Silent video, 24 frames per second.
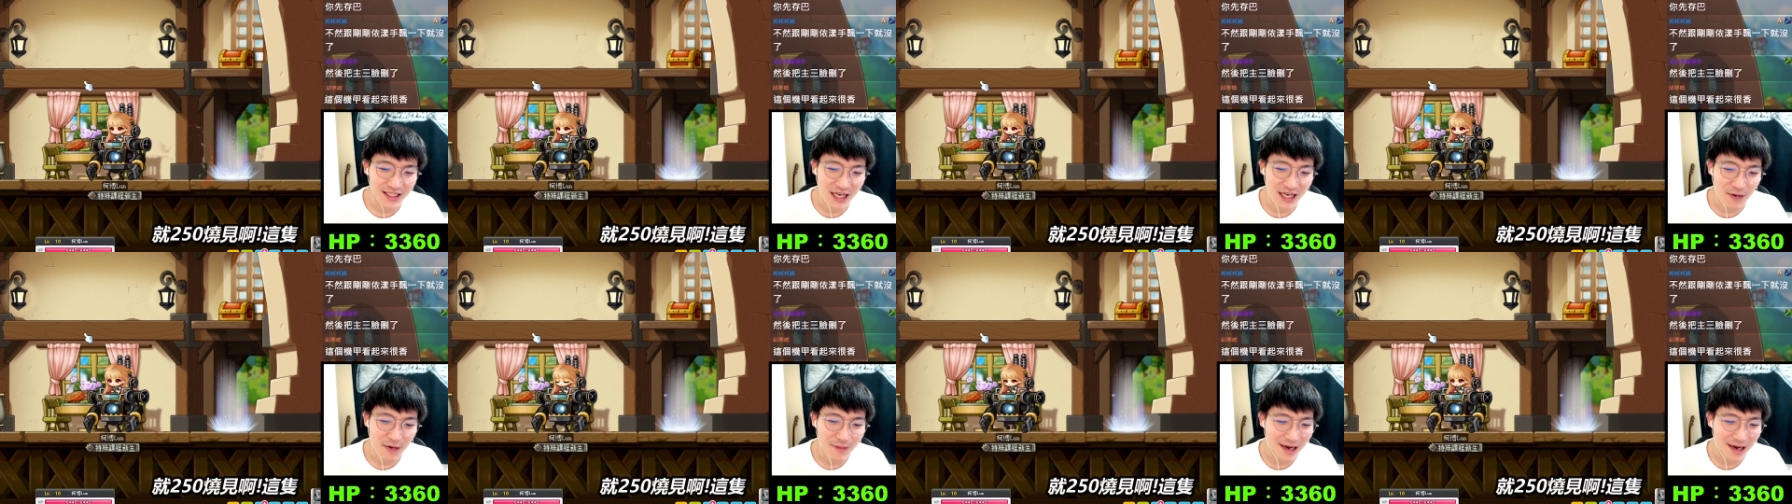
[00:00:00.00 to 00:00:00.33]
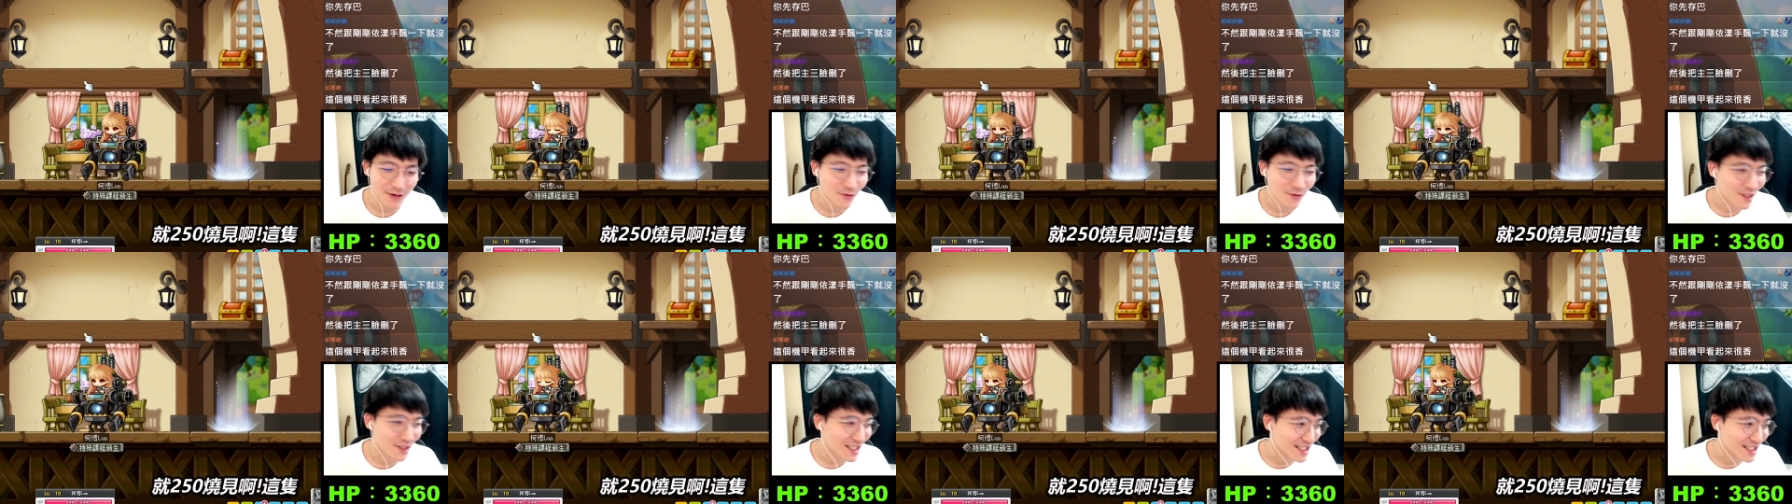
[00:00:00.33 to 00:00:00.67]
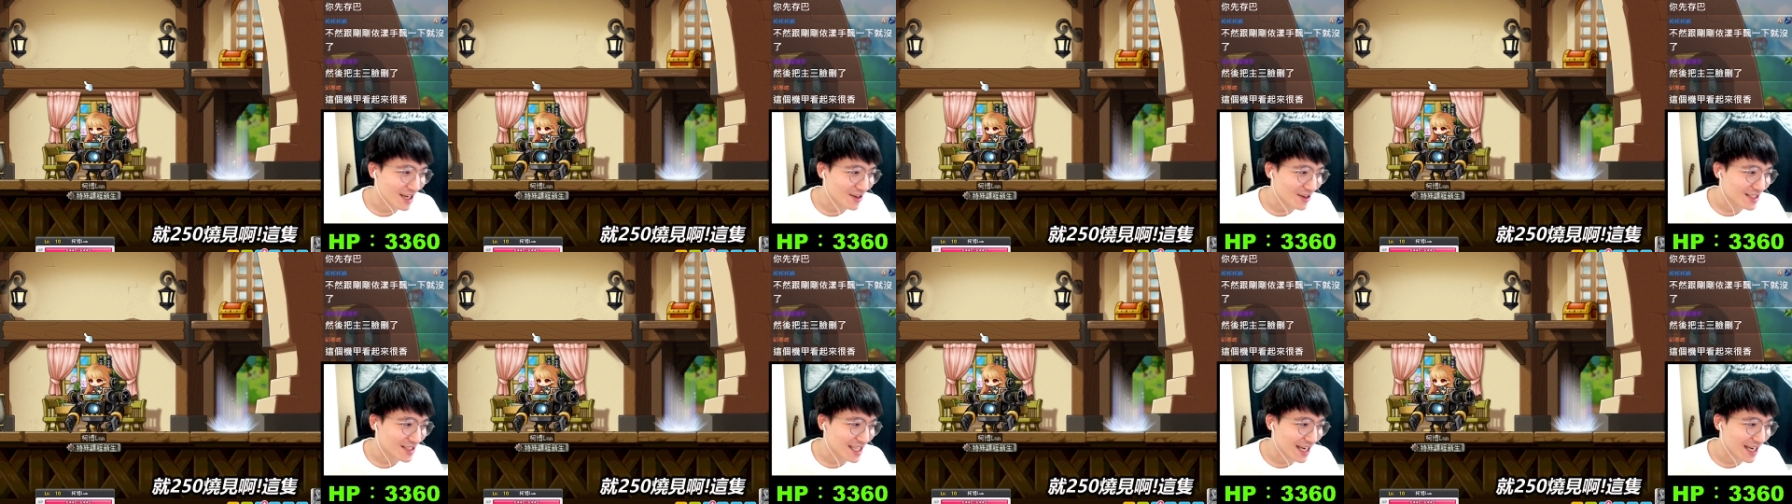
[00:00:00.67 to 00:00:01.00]
两百五十
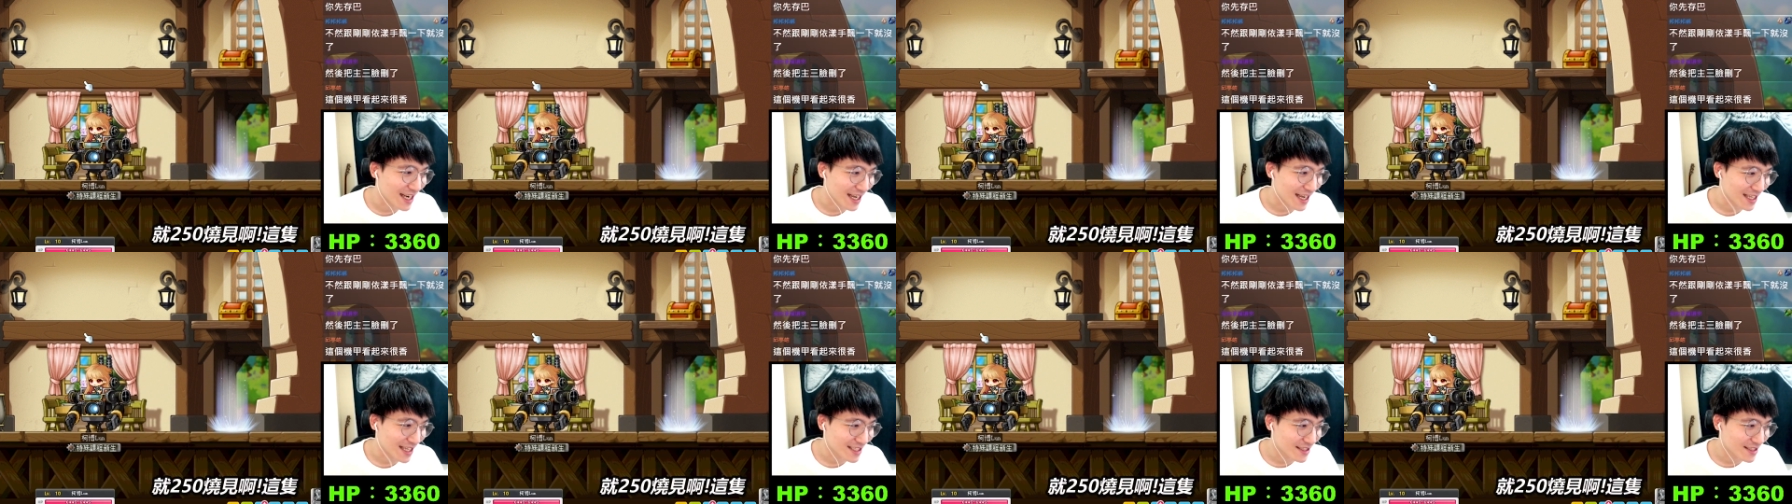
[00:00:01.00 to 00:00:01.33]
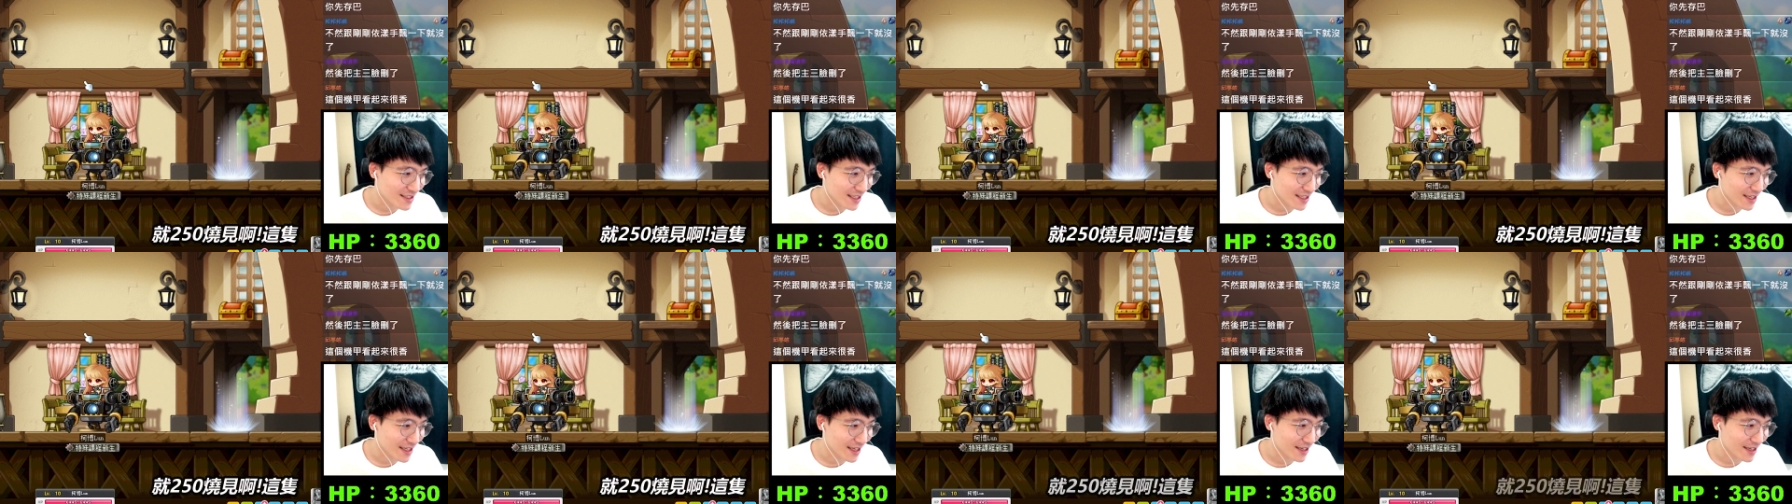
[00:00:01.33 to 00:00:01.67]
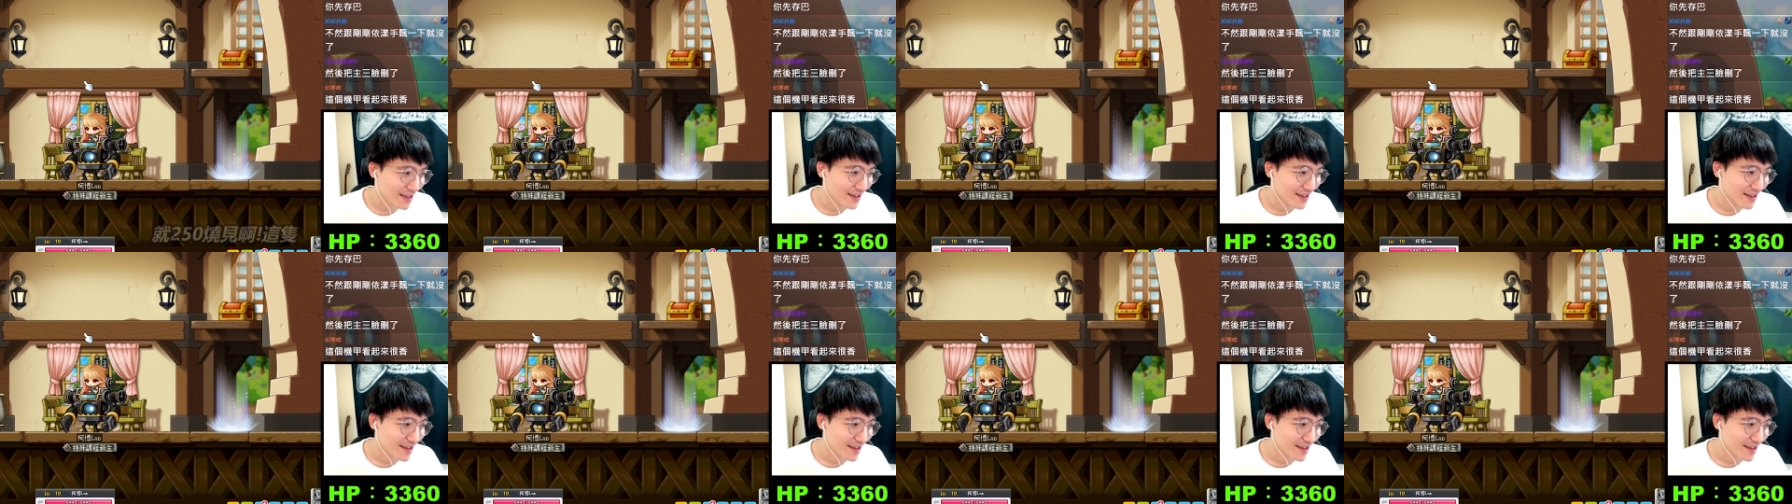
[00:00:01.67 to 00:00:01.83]
烧见啦，这支。